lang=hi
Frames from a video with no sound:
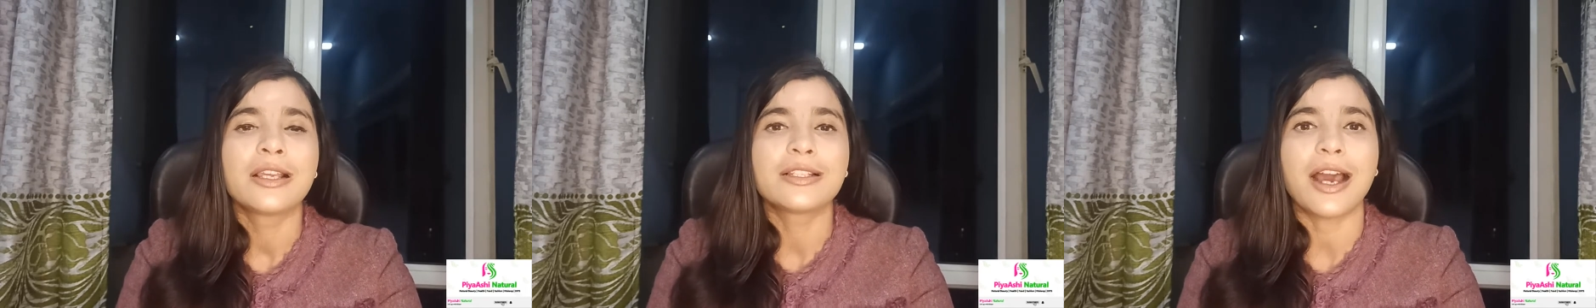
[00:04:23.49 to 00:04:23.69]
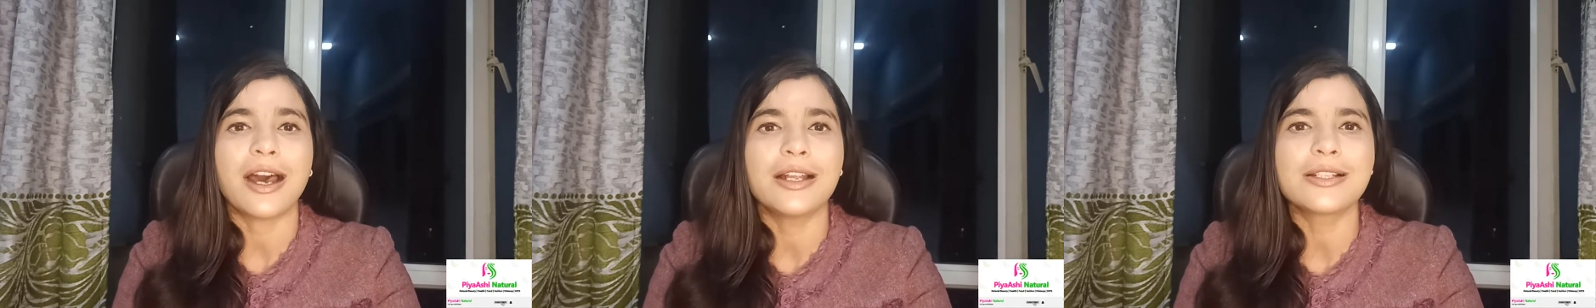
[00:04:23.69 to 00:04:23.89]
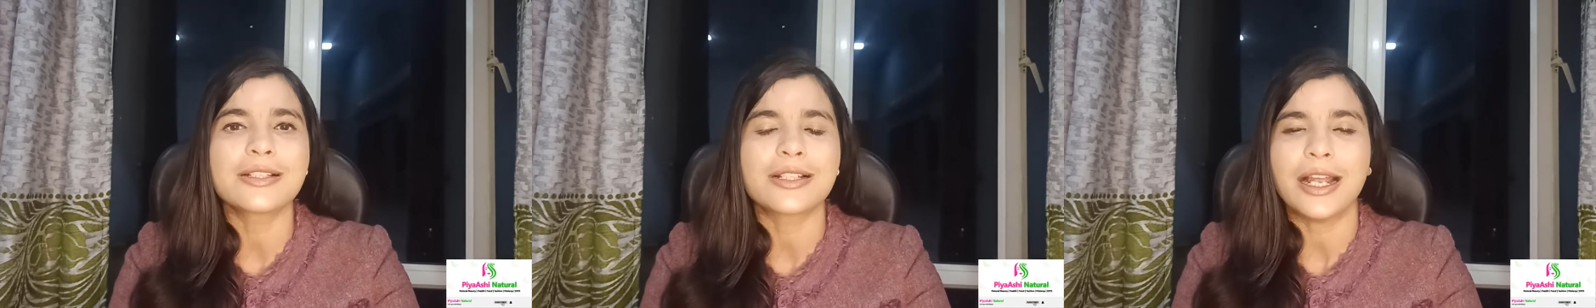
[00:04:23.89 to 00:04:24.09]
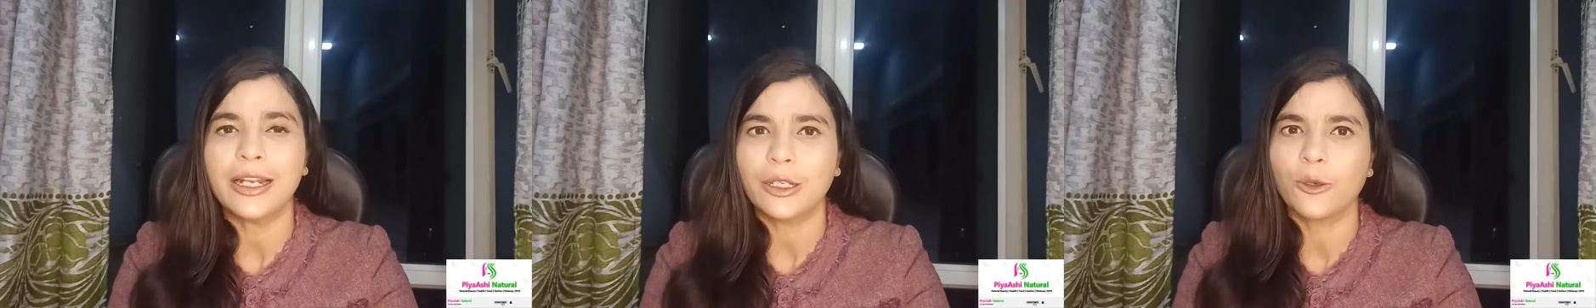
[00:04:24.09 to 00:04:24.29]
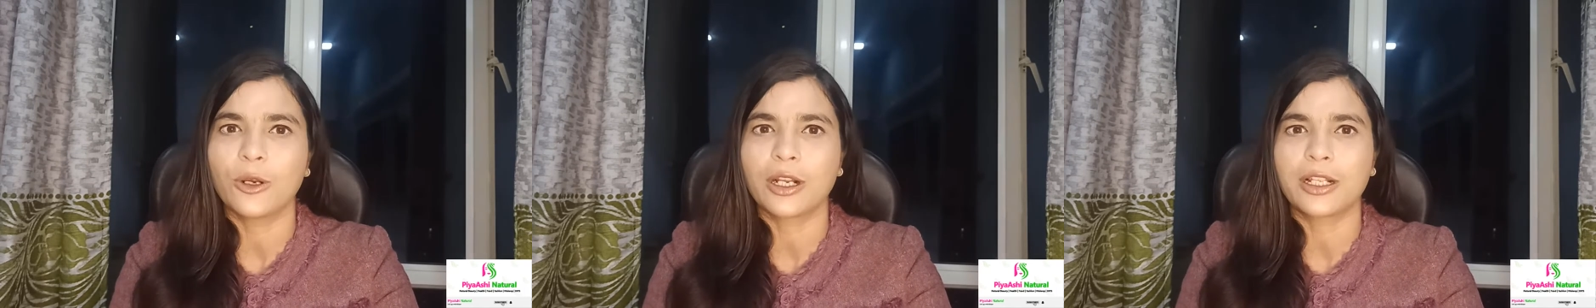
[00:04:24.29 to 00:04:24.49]
या
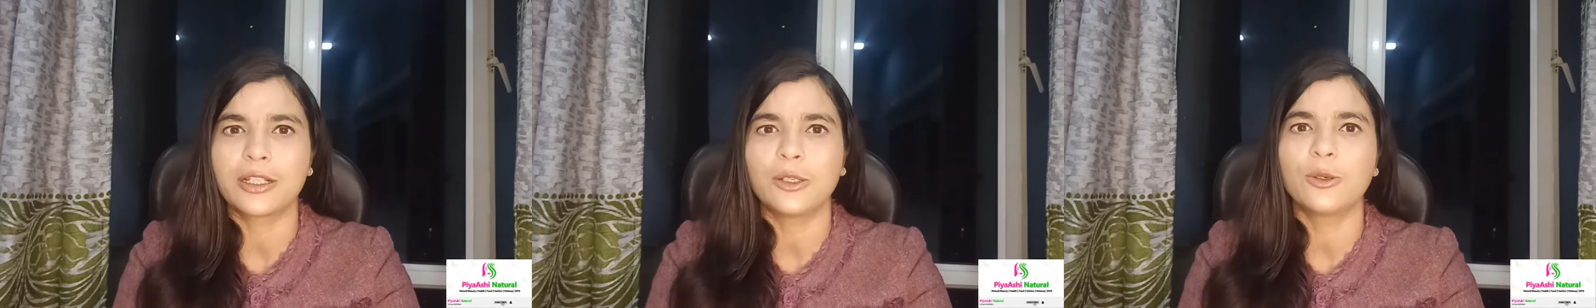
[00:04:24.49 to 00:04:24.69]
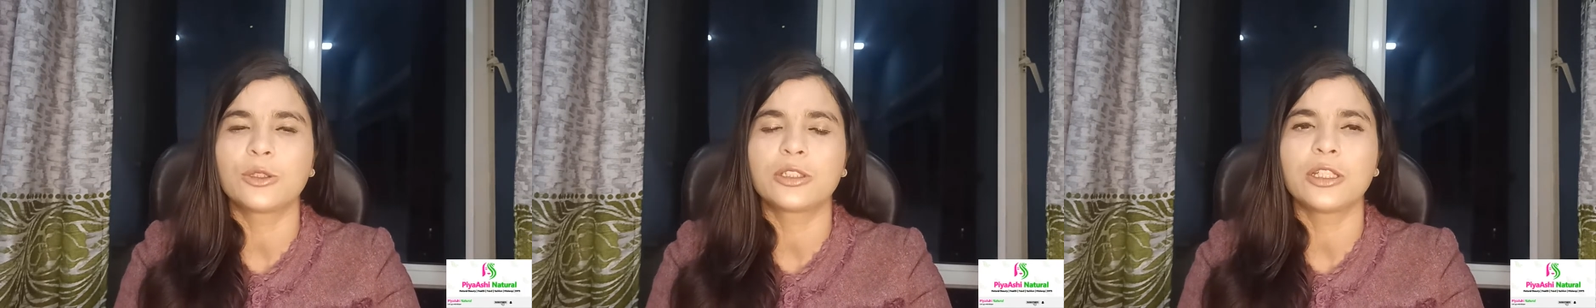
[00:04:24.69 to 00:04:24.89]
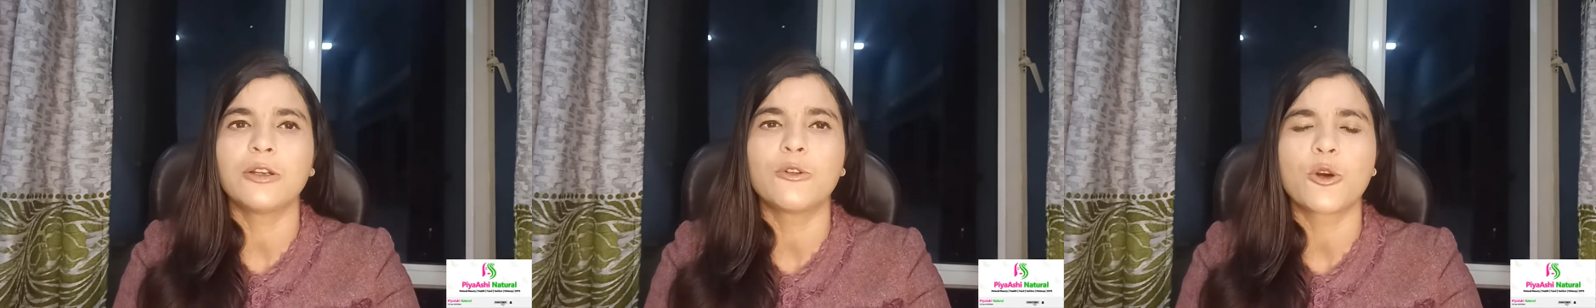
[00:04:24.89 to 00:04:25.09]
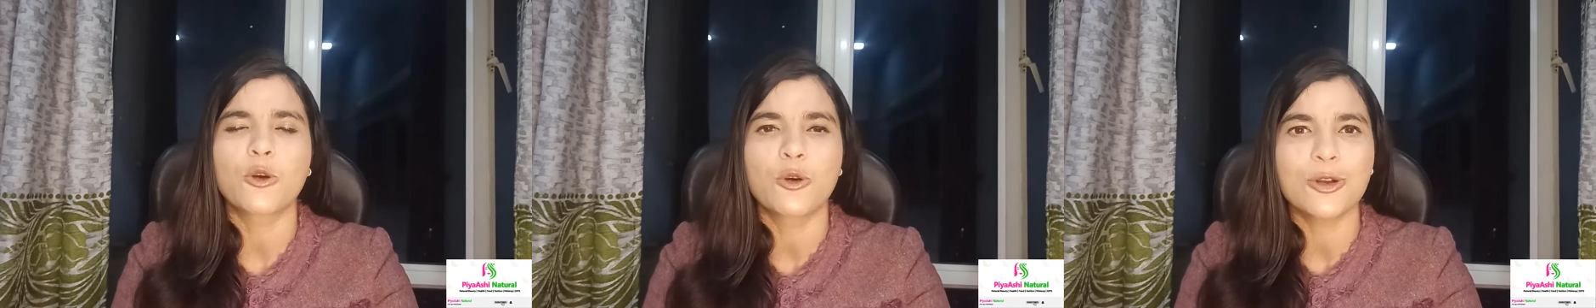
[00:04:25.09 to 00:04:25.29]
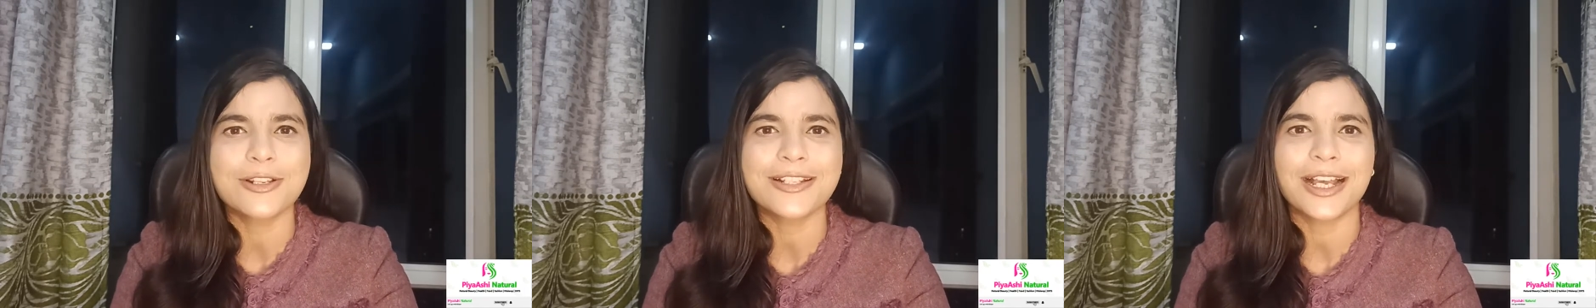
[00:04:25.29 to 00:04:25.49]
अनसेट हो रखी होती हैं वो
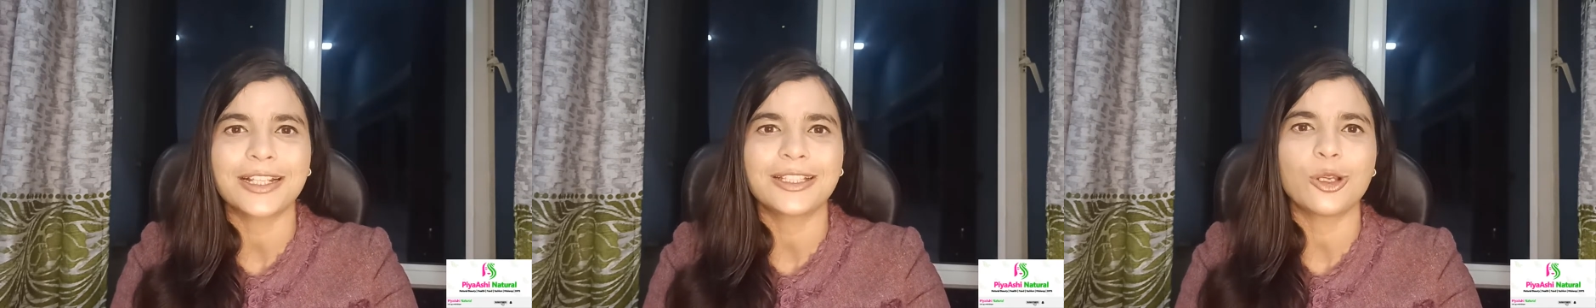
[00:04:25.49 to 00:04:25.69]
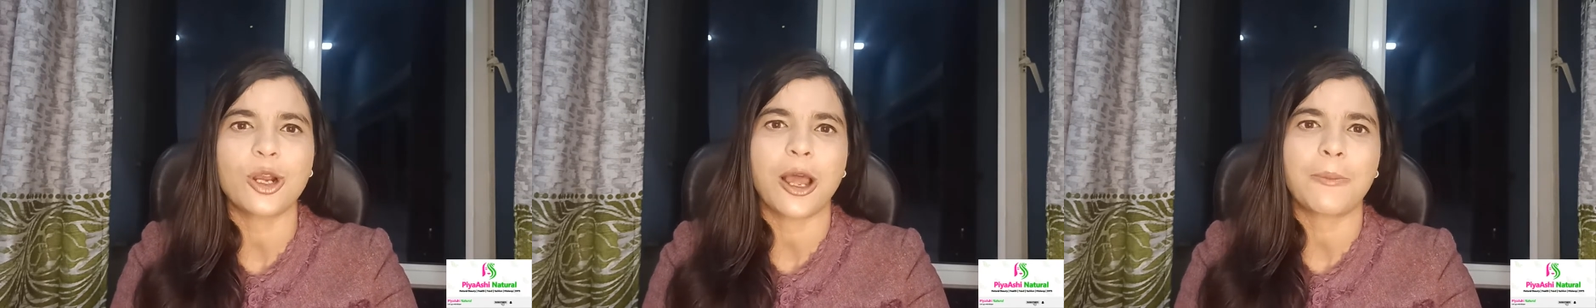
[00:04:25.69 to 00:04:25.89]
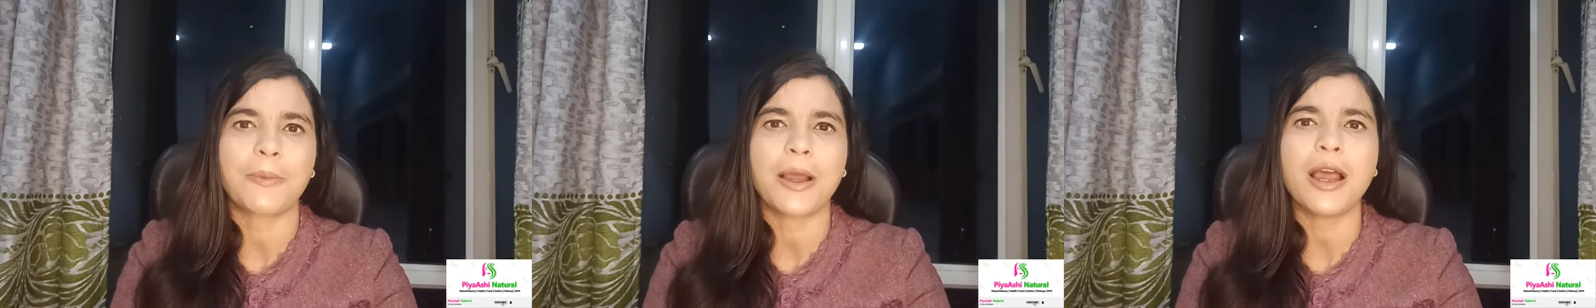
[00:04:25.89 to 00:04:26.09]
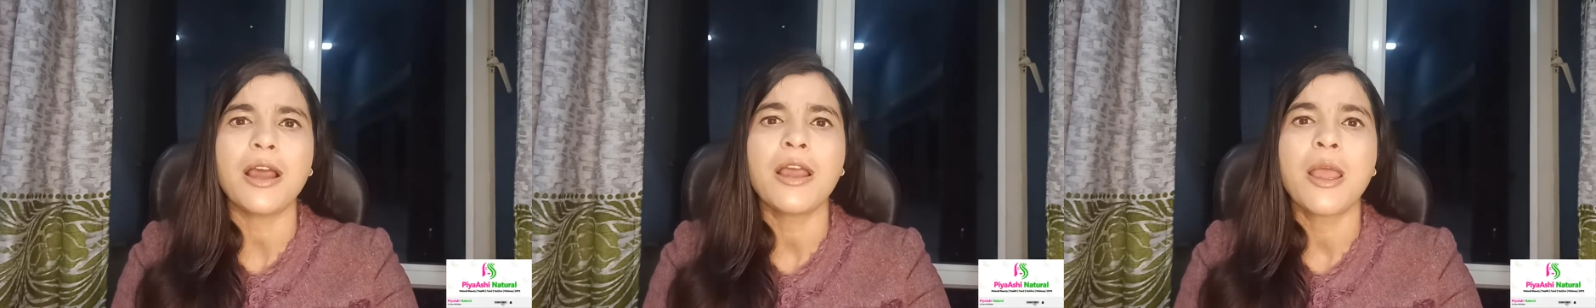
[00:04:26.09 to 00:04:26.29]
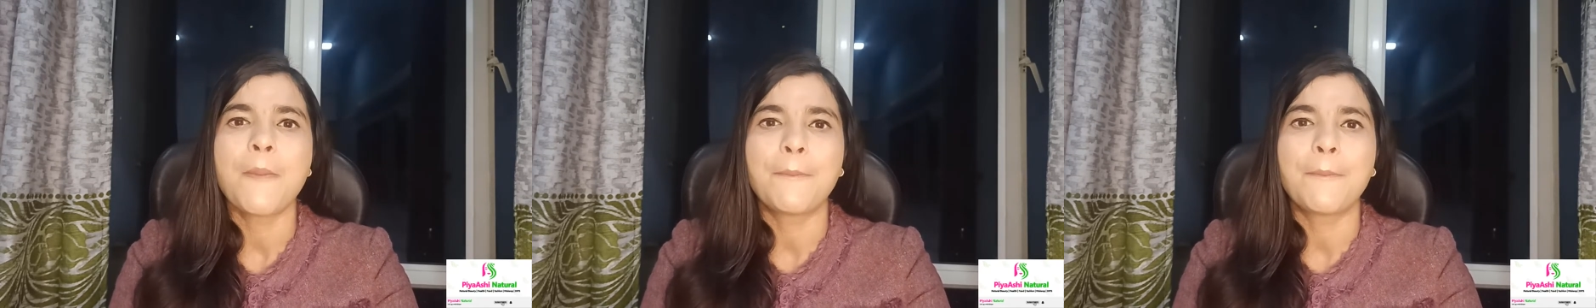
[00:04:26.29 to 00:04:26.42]
खुल जाती हैं और आपका